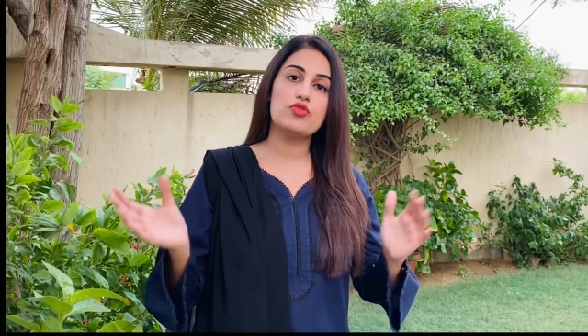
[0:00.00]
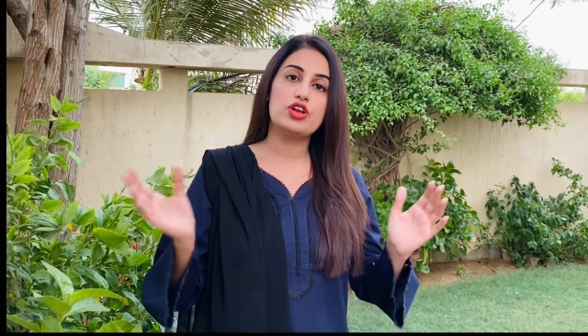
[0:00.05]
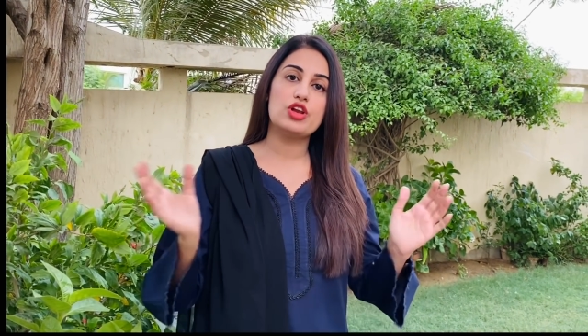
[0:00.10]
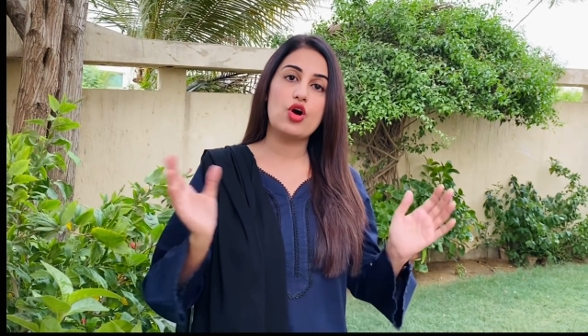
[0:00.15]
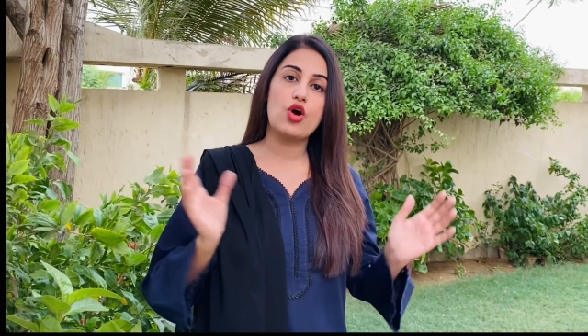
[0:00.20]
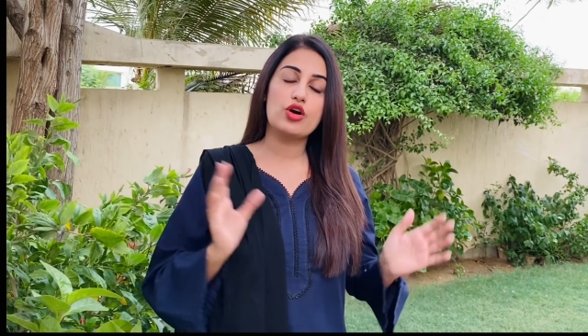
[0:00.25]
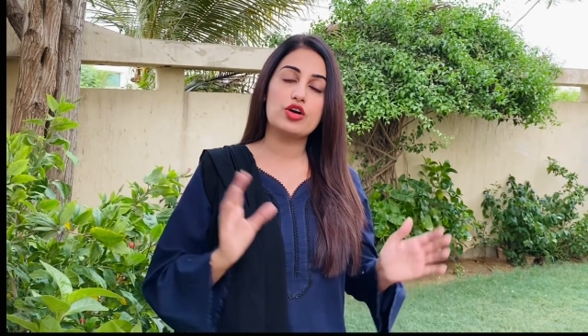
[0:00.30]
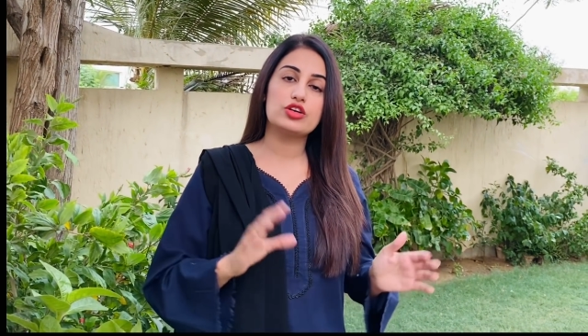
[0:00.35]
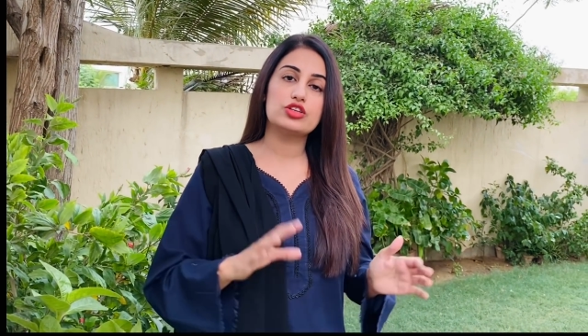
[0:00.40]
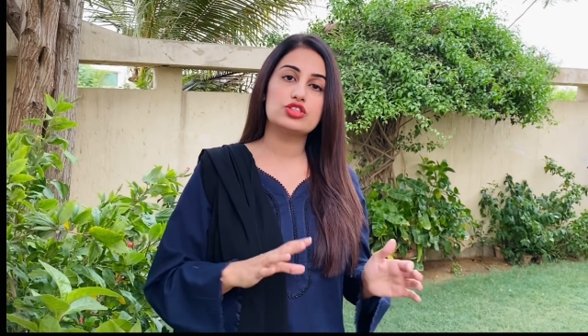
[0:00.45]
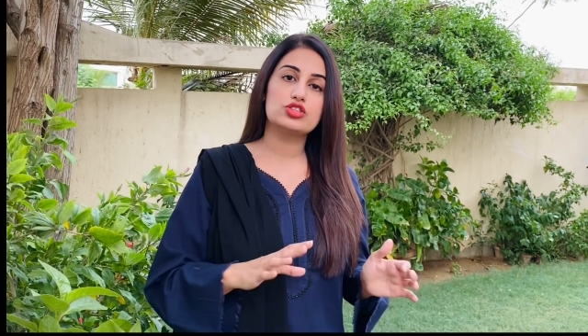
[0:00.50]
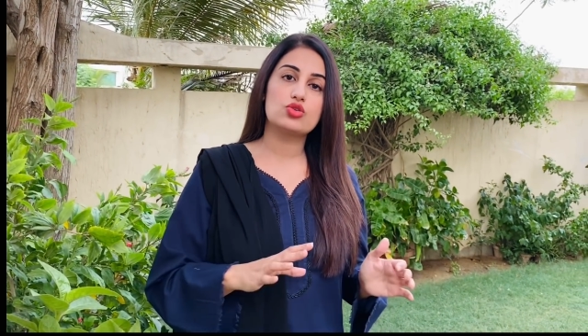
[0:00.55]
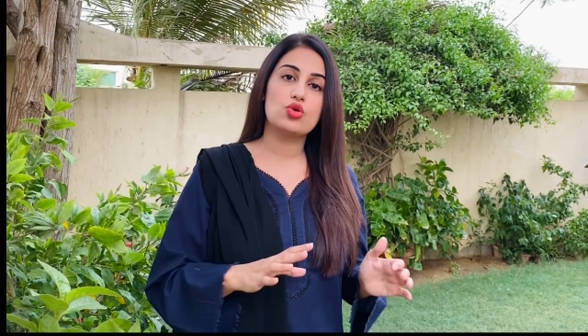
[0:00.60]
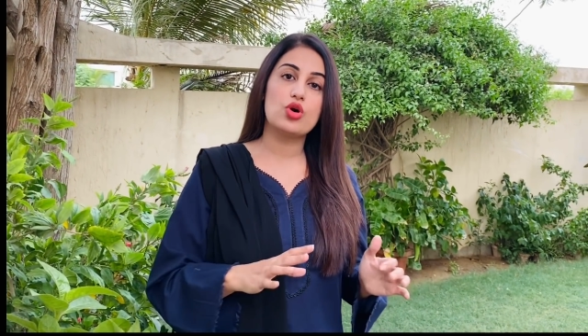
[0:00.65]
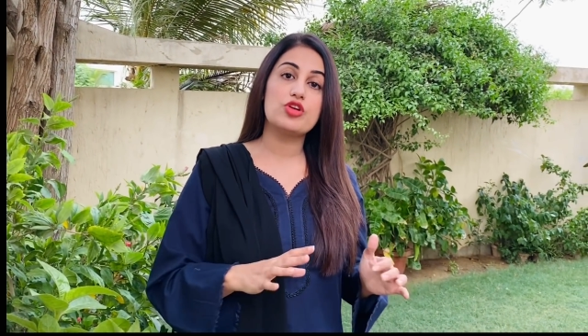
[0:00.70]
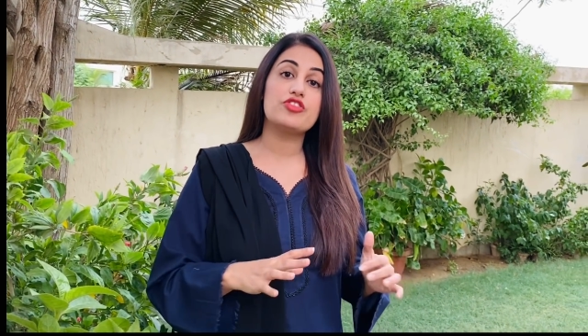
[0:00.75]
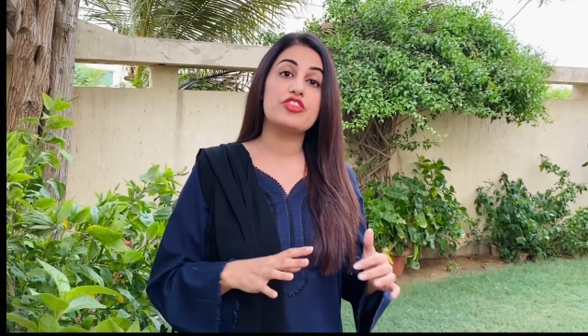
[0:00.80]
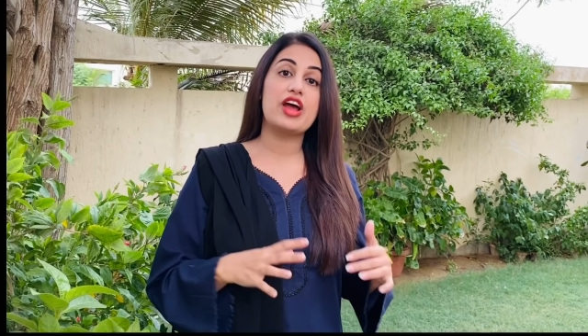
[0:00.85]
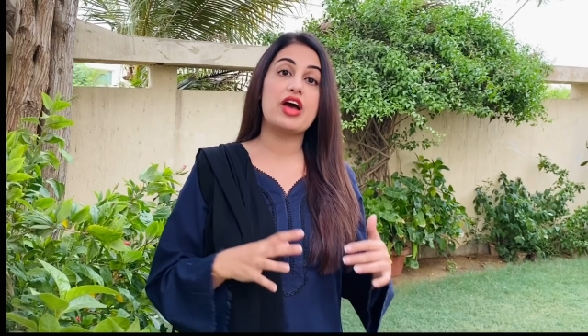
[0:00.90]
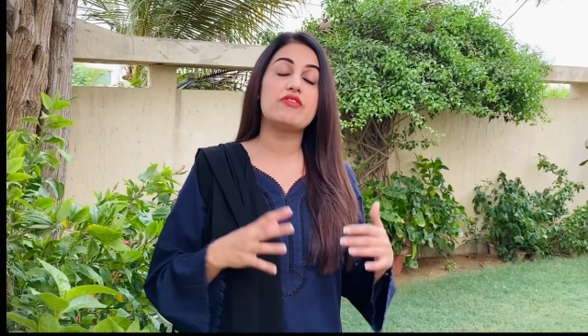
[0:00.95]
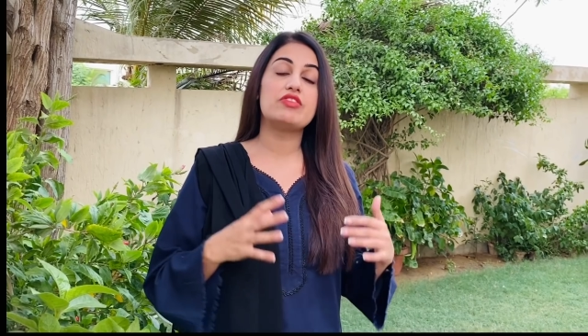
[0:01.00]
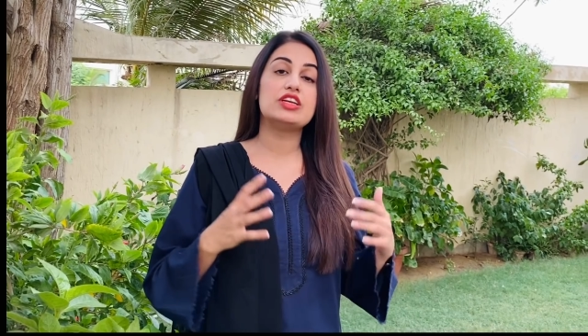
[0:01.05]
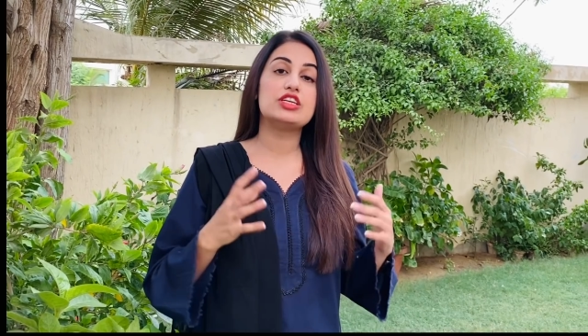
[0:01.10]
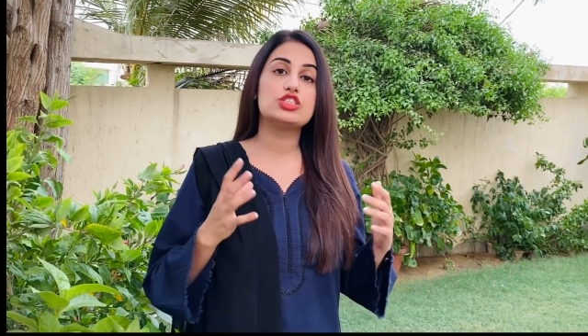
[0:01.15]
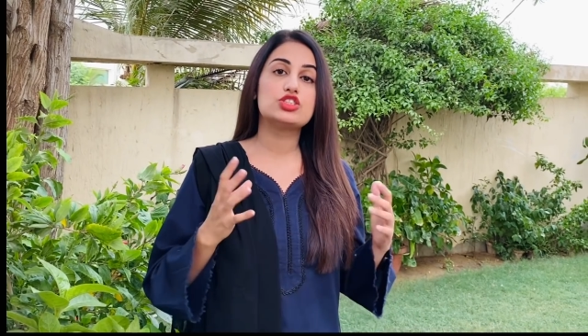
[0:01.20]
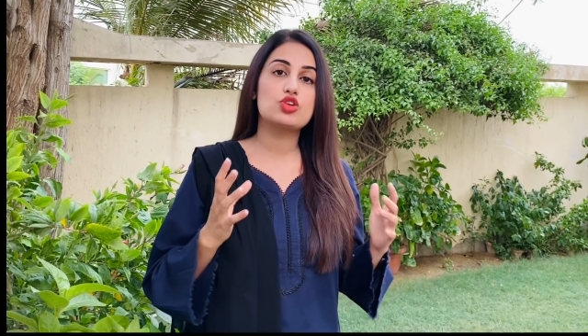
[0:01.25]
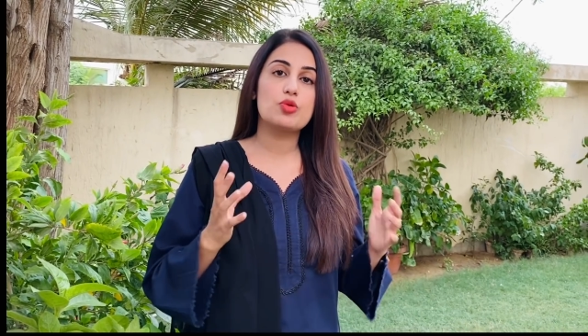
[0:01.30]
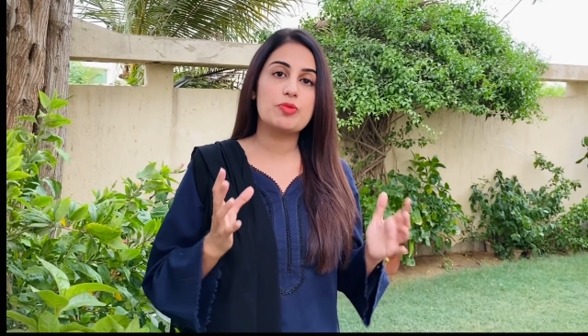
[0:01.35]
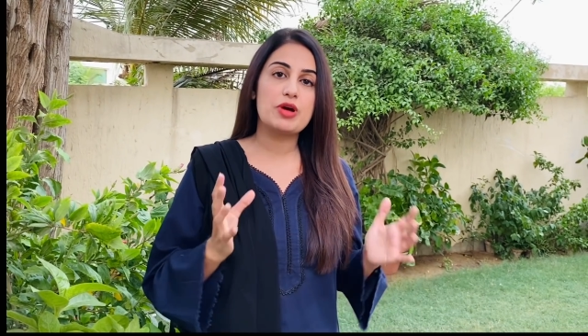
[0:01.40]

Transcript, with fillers: व्लागर्स को ट्रैवलर्स